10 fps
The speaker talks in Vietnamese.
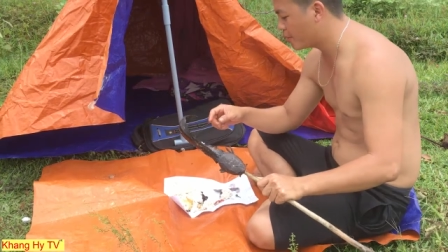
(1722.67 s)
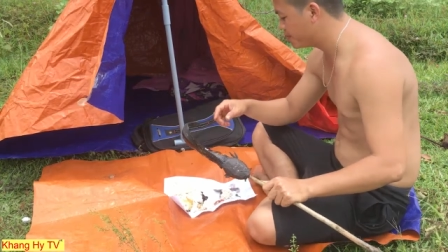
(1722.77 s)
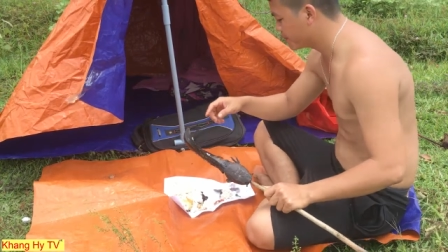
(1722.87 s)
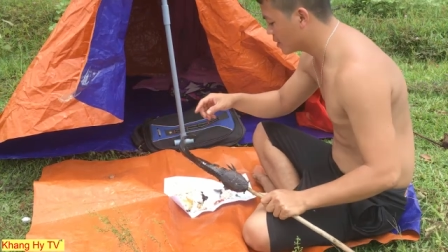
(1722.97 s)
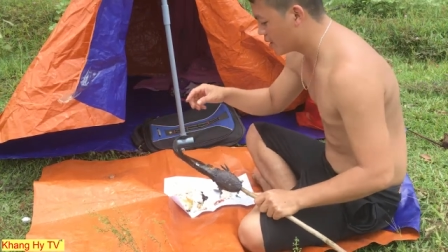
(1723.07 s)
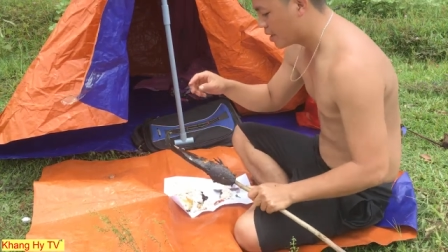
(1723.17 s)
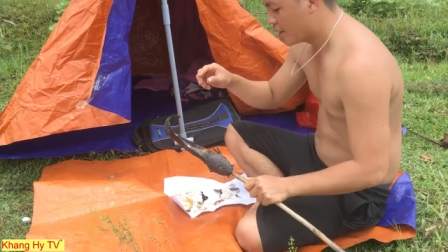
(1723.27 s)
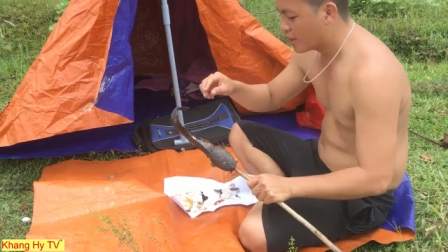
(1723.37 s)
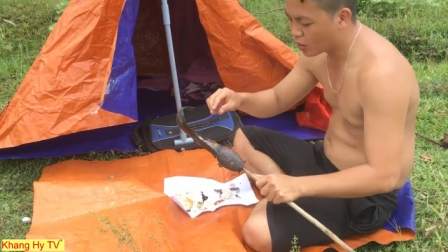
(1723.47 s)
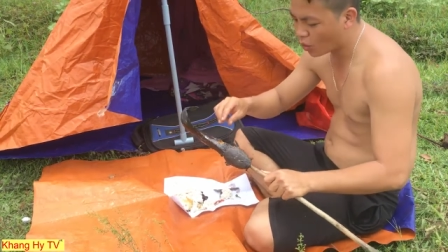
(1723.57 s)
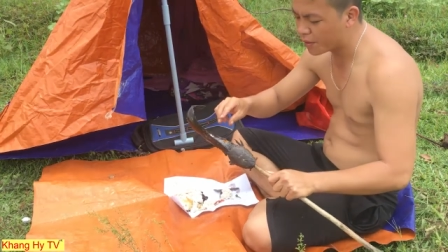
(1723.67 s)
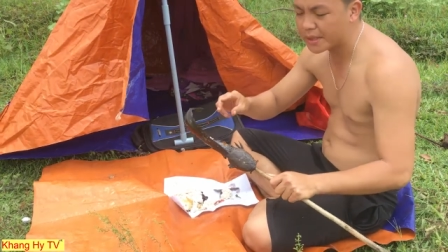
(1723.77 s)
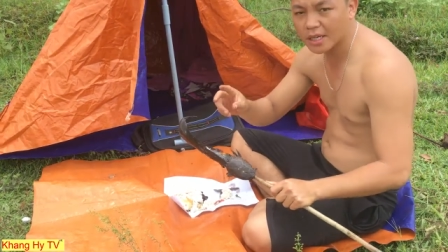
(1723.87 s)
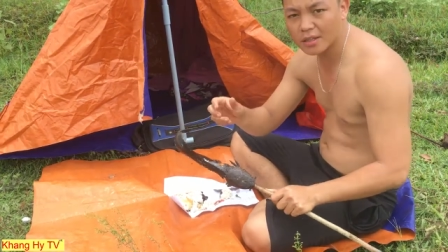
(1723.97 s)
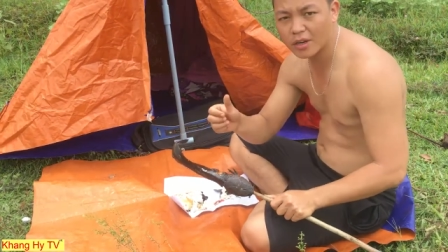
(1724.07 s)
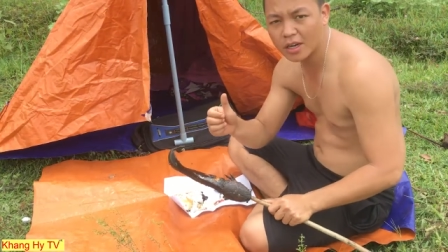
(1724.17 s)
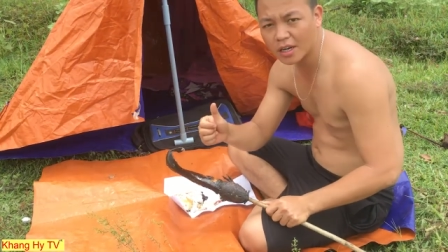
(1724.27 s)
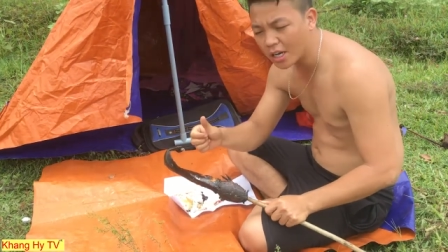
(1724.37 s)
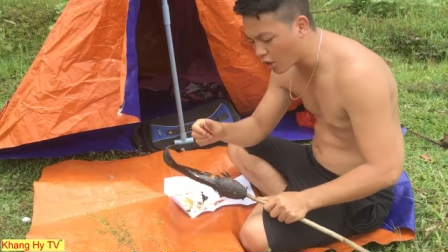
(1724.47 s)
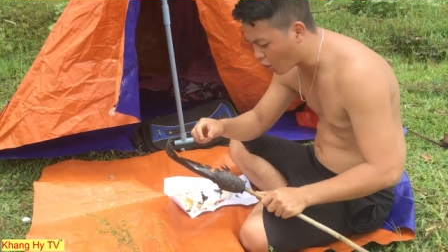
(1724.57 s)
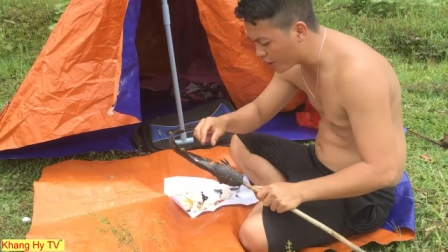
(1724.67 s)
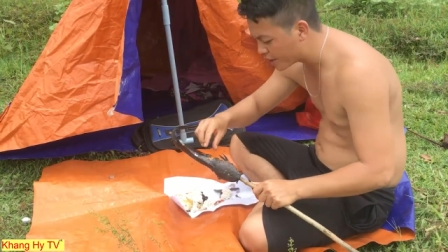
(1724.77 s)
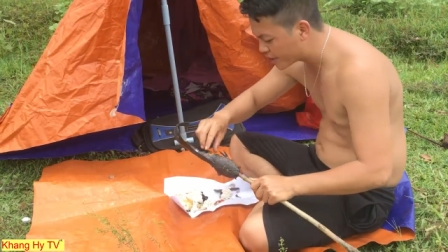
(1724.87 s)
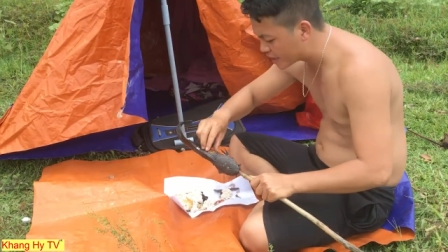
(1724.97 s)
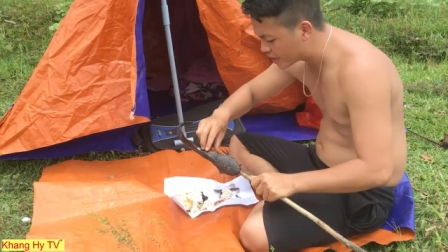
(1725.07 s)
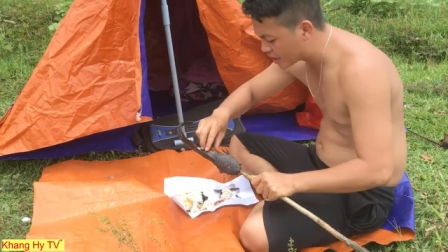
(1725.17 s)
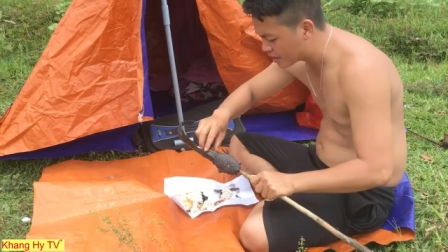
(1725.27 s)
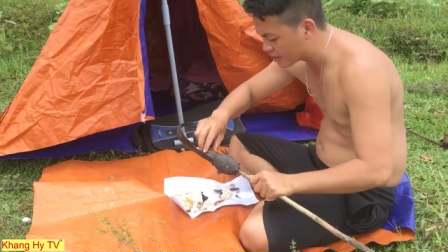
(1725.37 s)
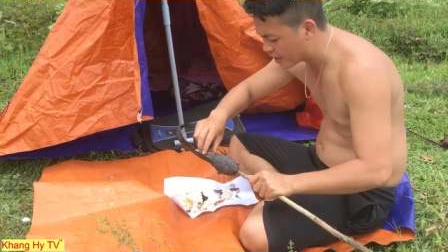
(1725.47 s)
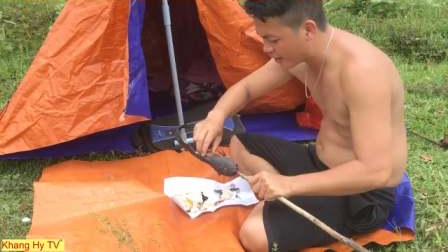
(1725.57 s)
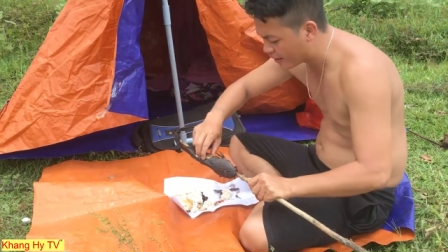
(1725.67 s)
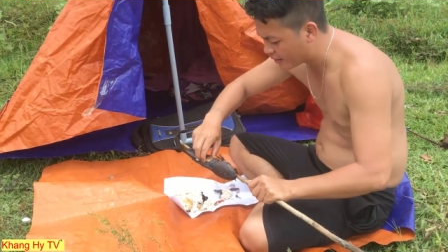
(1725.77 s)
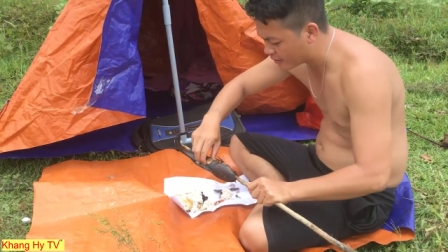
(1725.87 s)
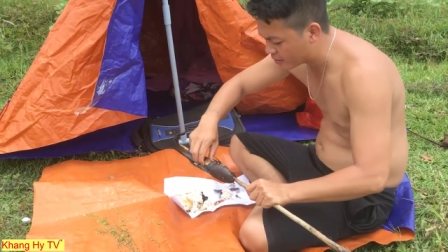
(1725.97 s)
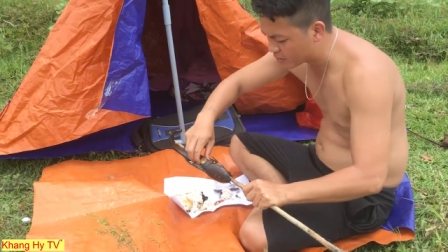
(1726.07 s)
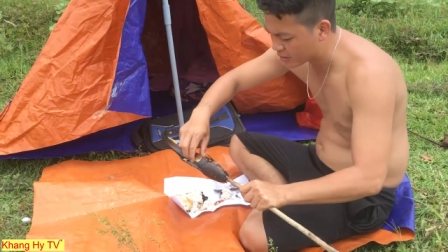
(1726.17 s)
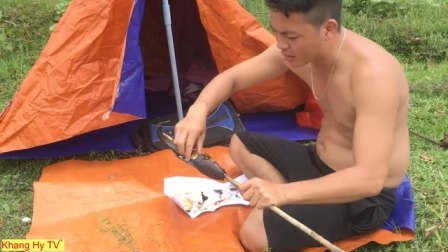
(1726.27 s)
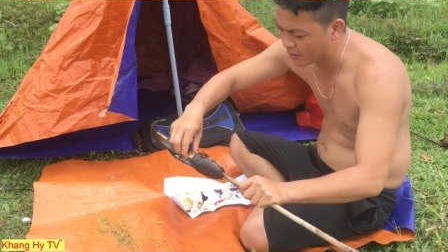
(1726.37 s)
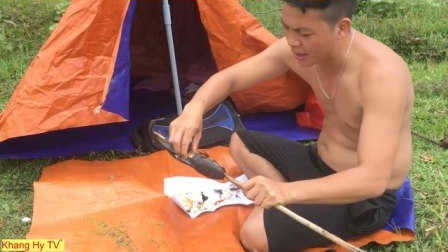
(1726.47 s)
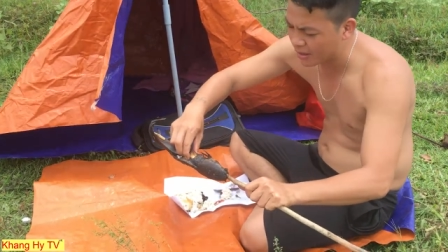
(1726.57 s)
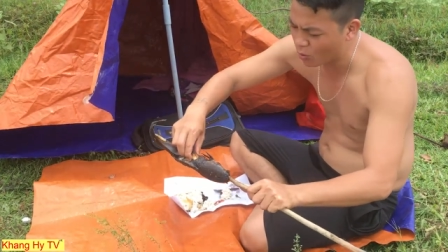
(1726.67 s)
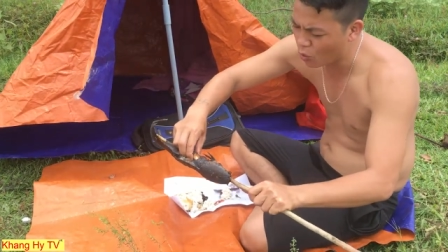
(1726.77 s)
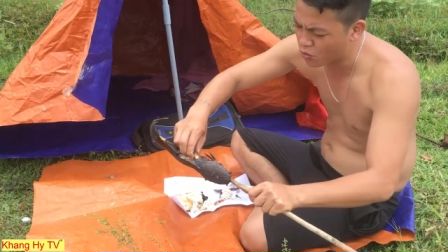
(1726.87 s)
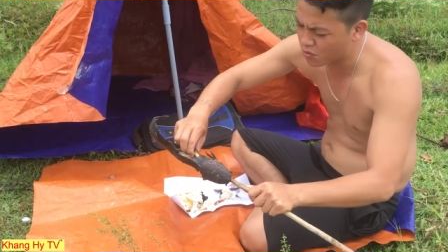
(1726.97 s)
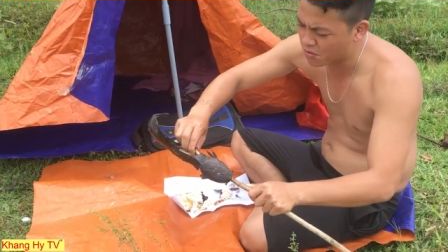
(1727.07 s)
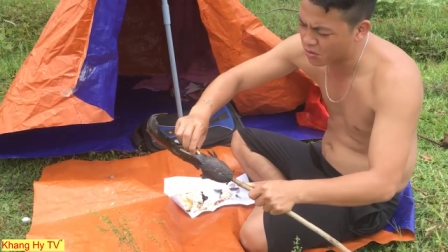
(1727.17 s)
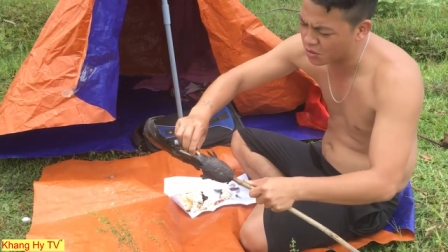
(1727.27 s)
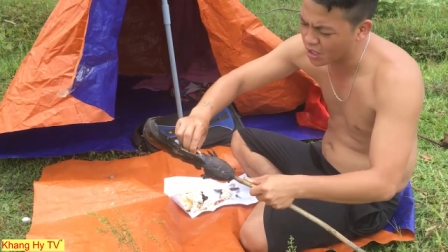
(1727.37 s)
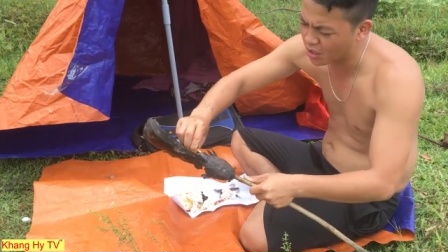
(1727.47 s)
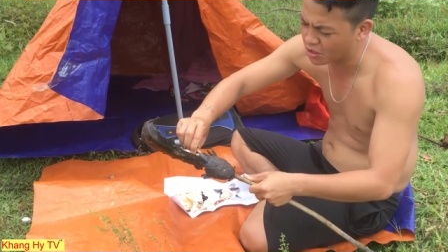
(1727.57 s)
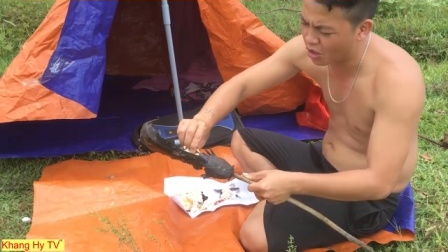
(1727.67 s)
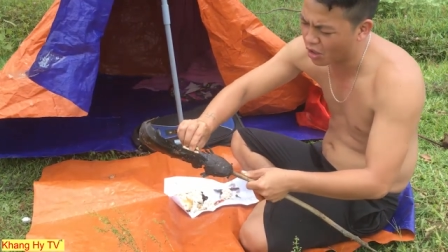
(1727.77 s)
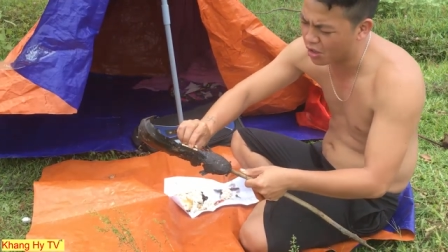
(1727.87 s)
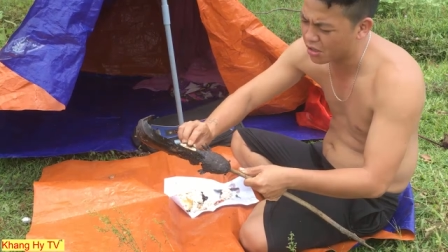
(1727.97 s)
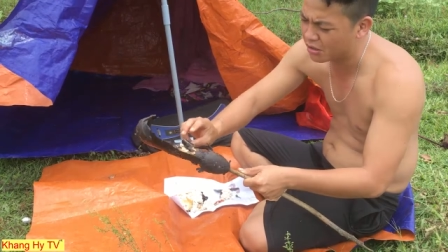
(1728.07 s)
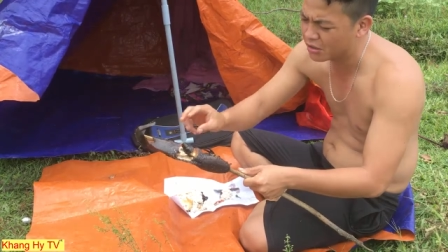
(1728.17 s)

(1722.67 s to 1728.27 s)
không tôi bây giờ tôi đang rất là đói thử nhá các bạn ui nó chắc trời ơi